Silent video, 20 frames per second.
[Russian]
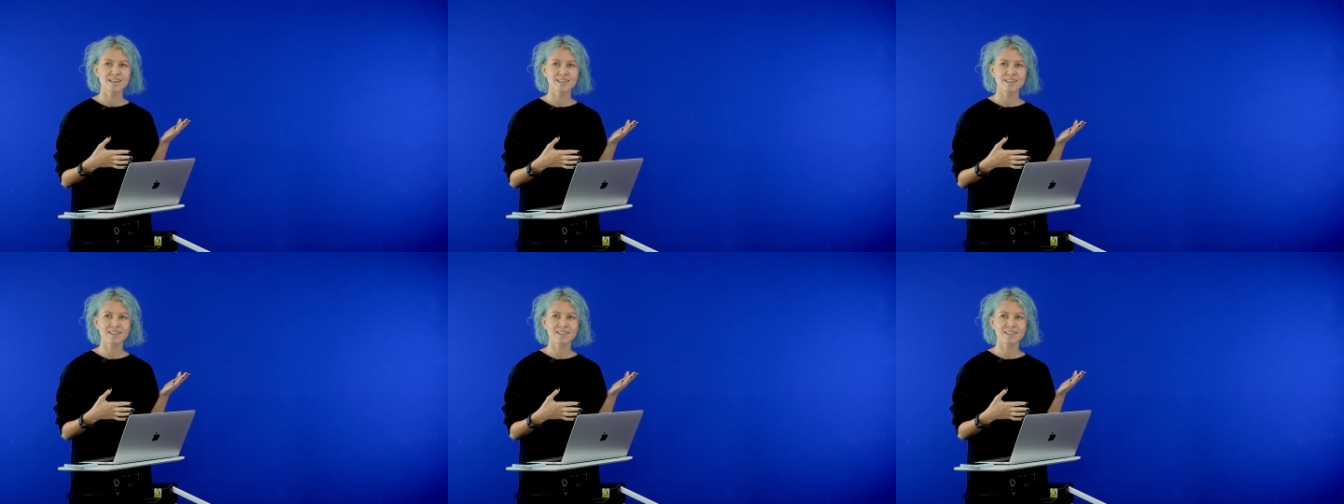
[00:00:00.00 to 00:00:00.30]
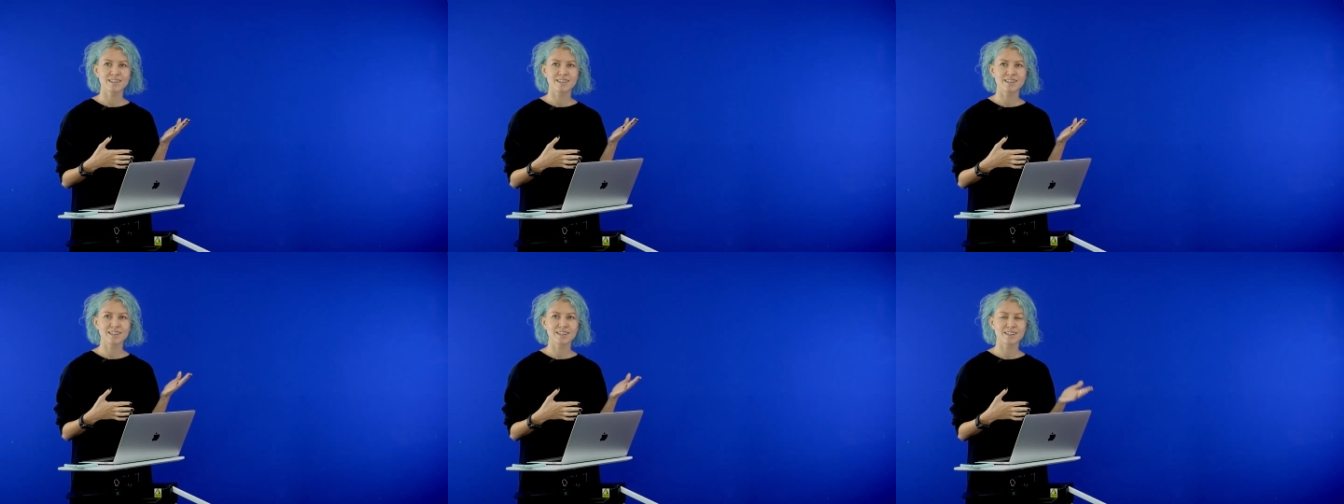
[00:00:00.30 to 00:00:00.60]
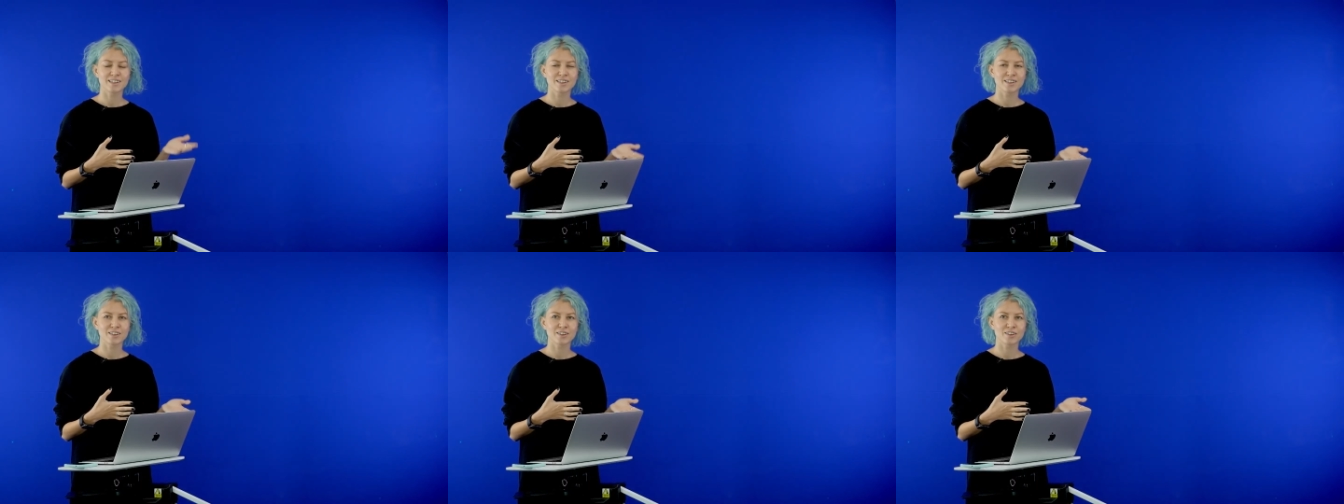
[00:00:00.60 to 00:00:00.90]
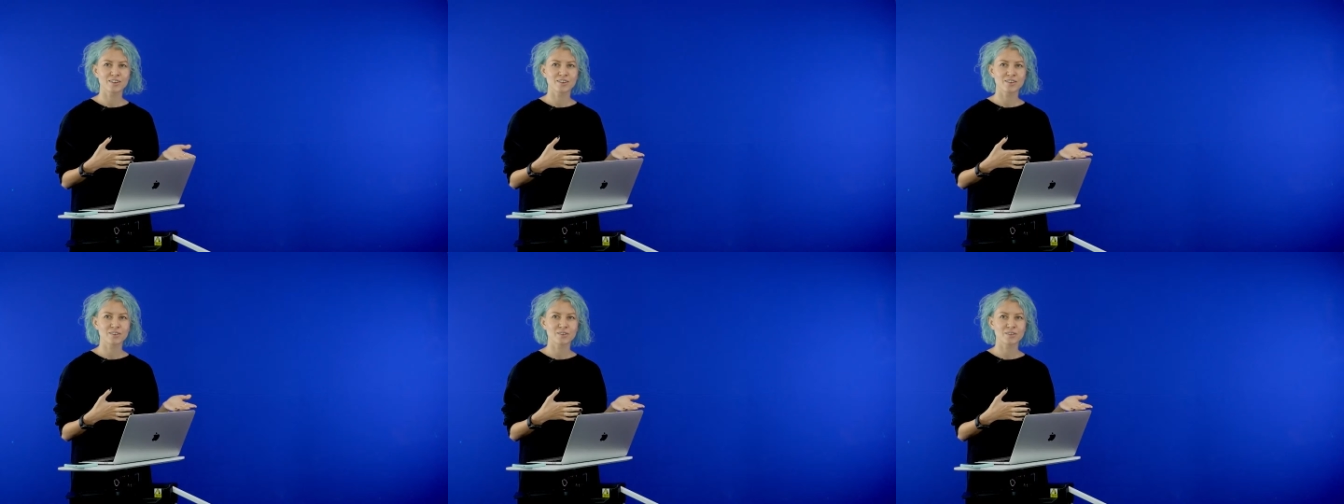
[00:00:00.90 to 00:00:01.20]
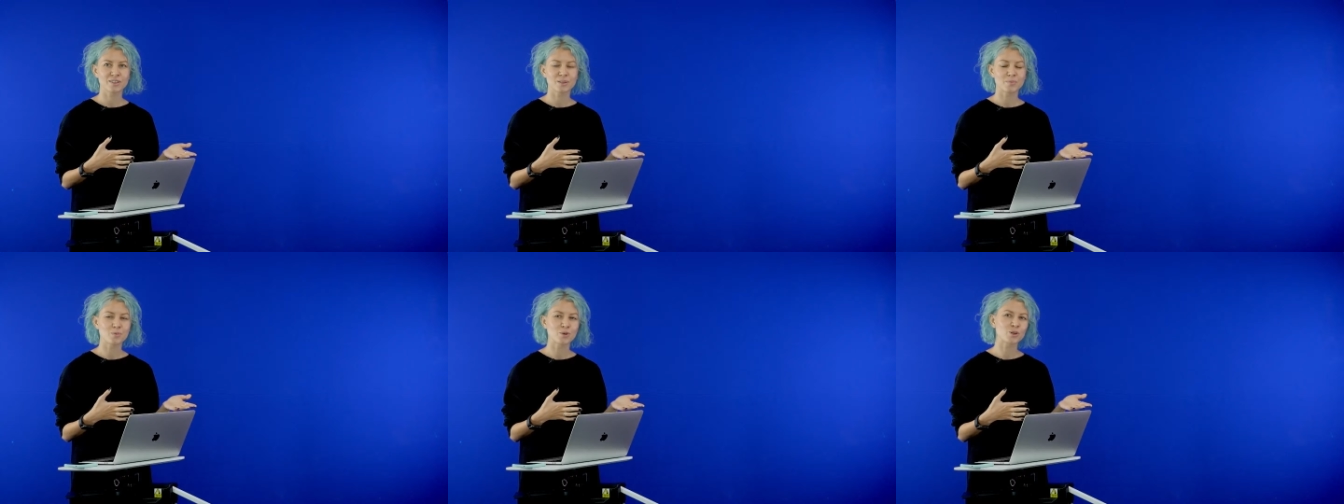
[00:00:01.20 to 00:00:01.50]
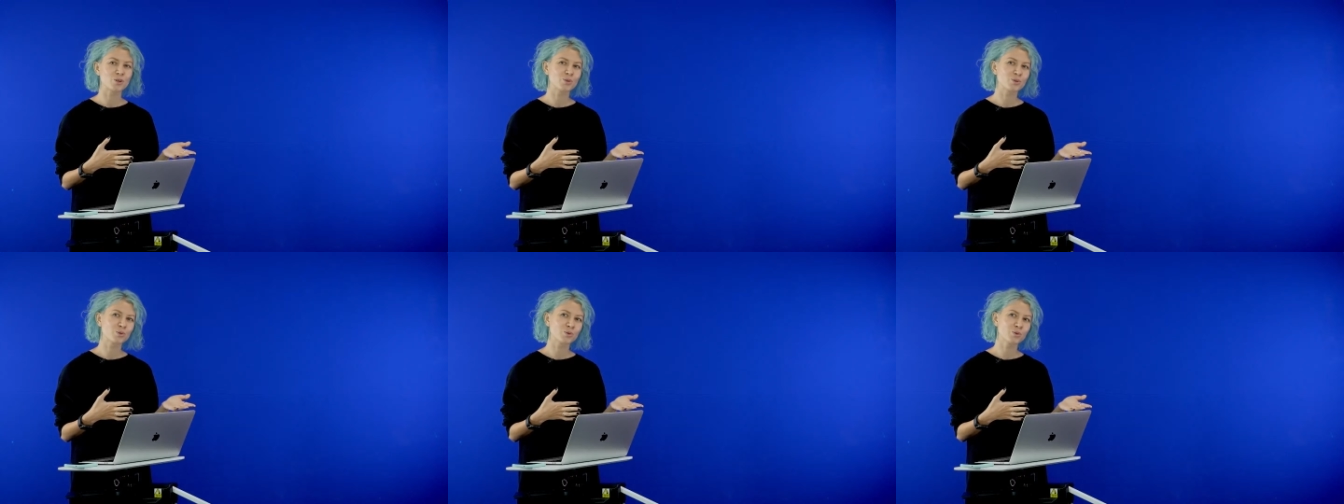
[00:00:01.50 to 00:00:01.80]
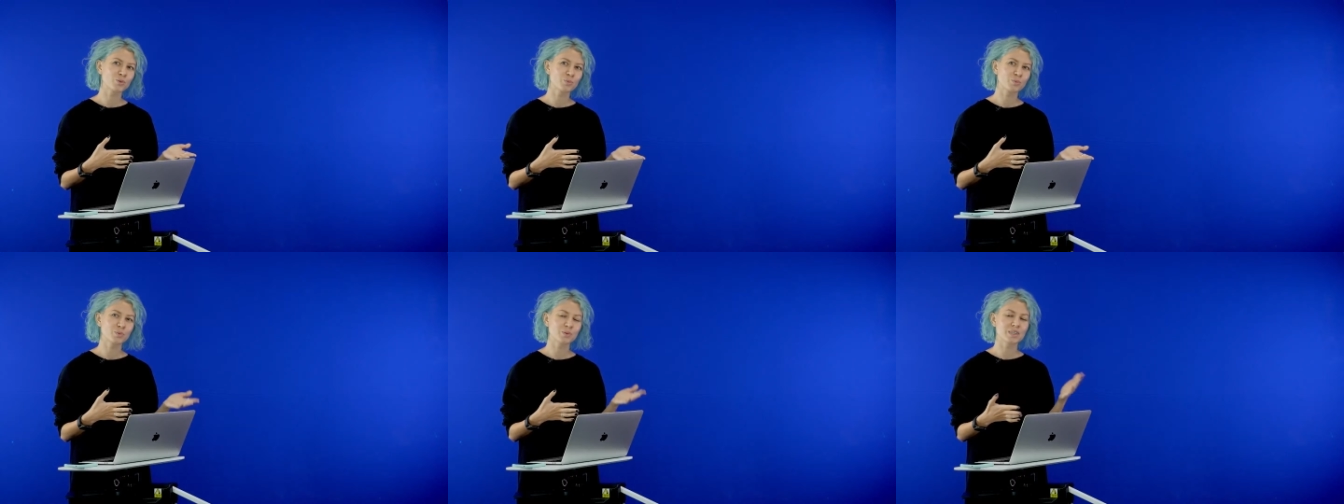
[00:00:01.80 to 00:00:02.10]
э, на мой
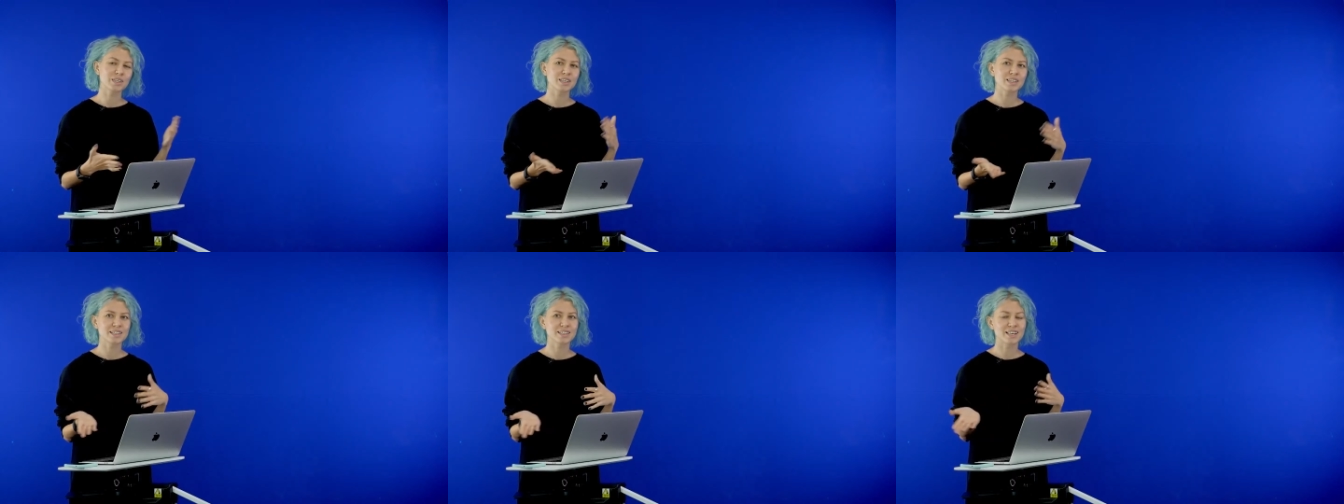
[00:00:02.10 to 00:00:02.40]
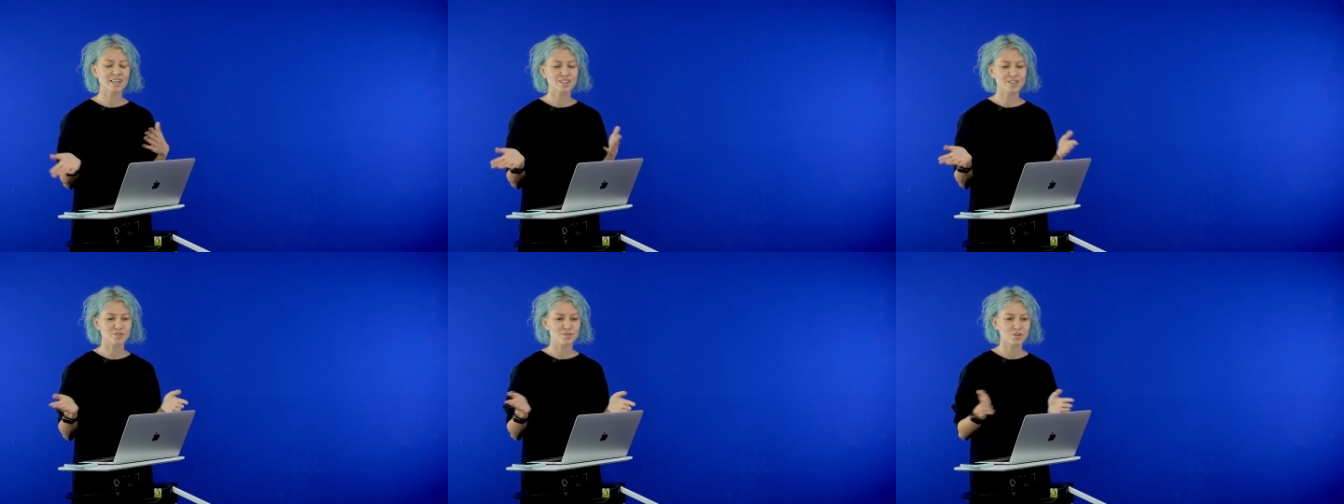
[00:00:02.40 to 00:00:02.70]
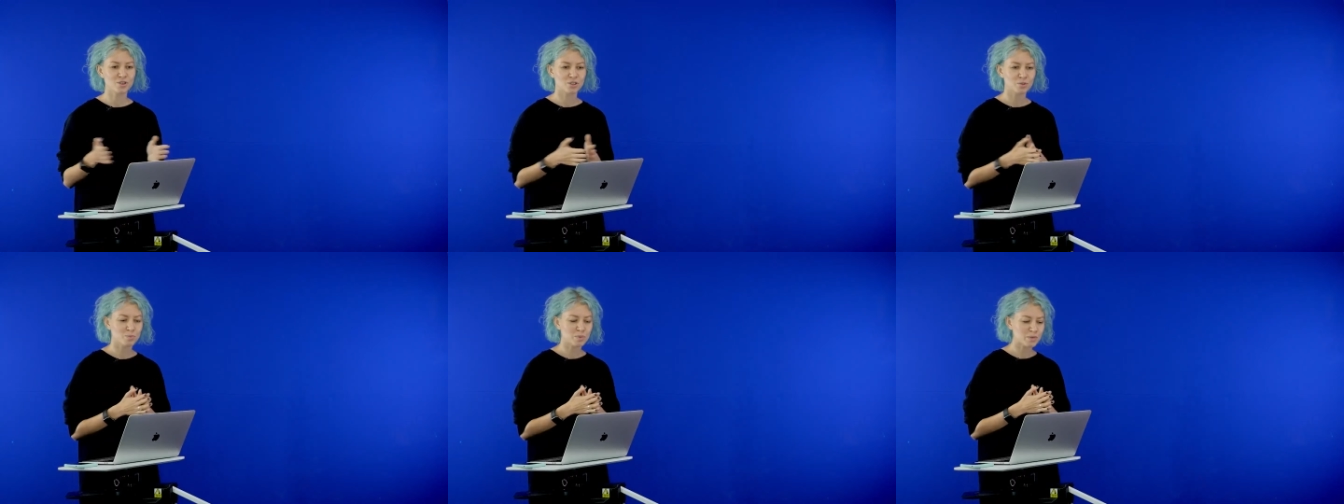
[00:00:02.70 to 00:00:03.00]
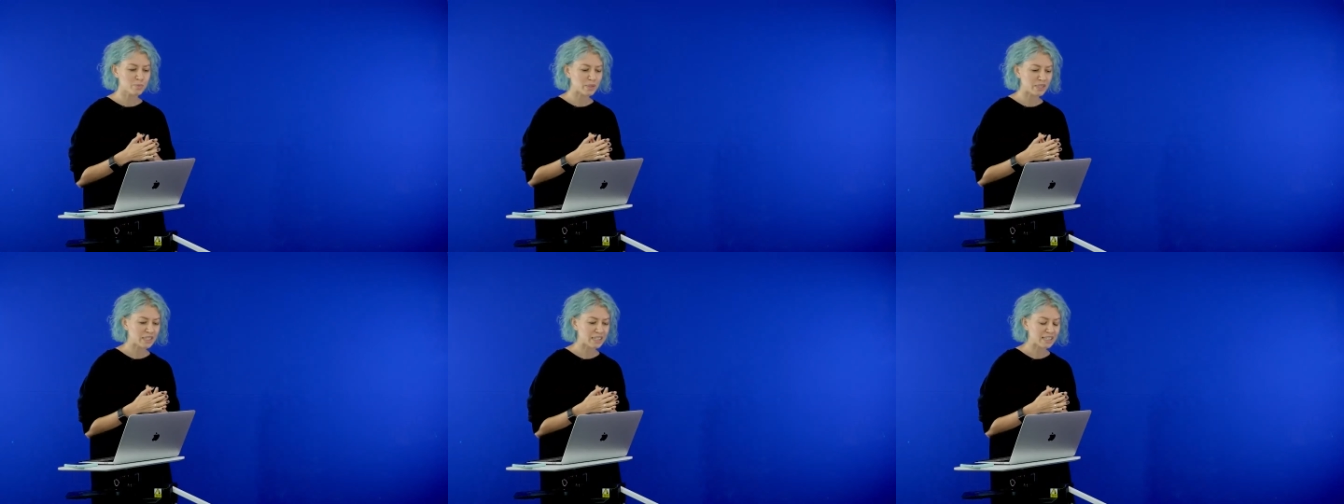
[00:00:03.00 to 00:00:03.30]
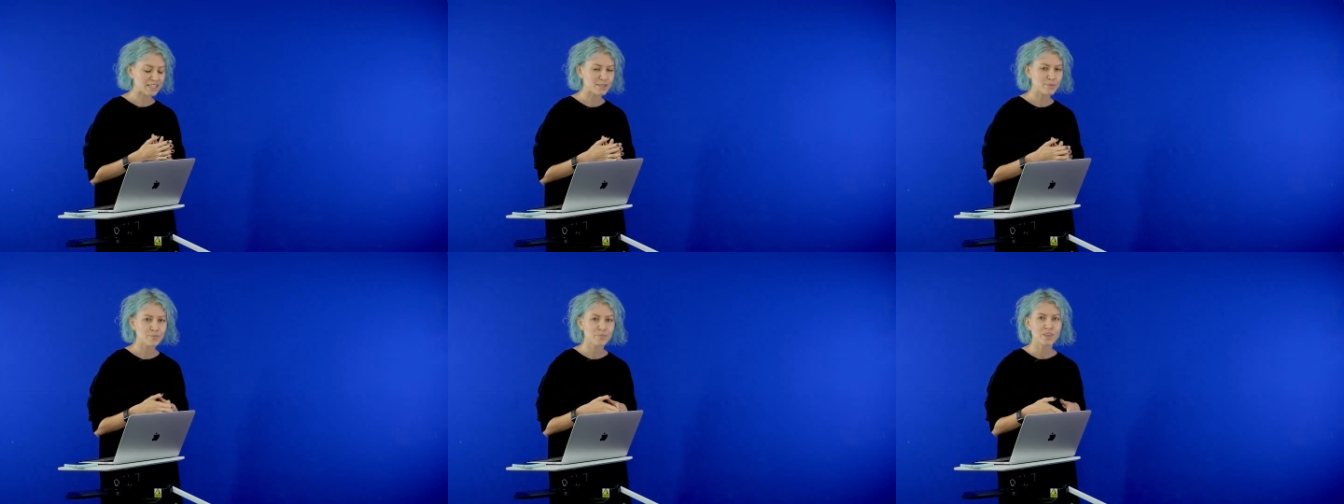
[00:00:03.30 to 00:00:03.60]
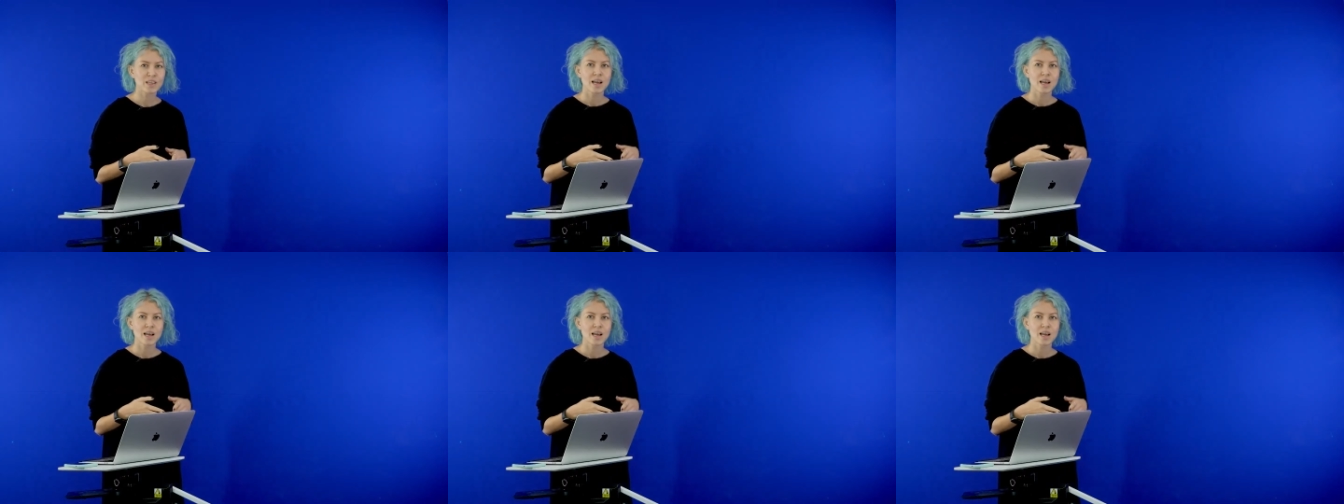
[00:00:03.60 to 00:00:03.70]
YouTube и также все это посмотреть.